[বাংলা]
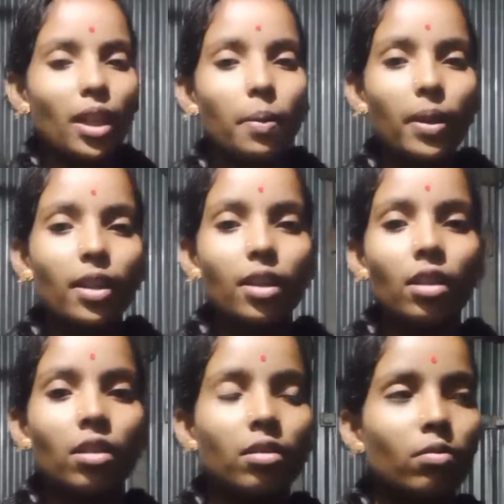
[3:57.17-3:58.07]
তো বিকালবেলা
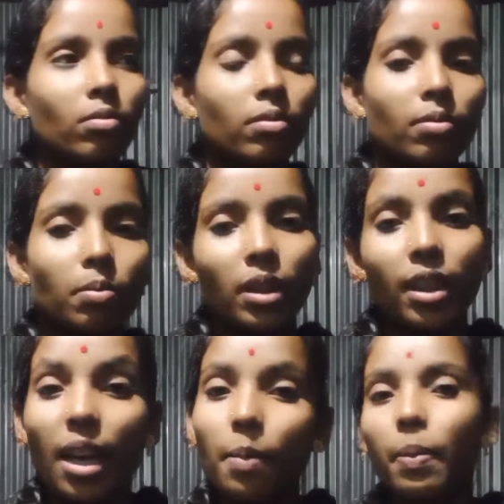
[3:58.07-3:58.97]
না
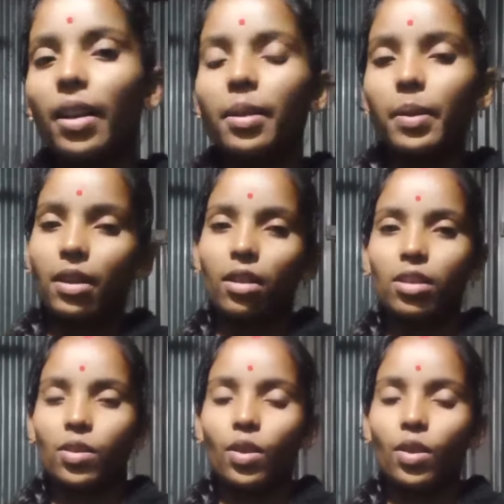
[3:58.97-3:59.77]
মানে টাইম পাইনি মেন কথা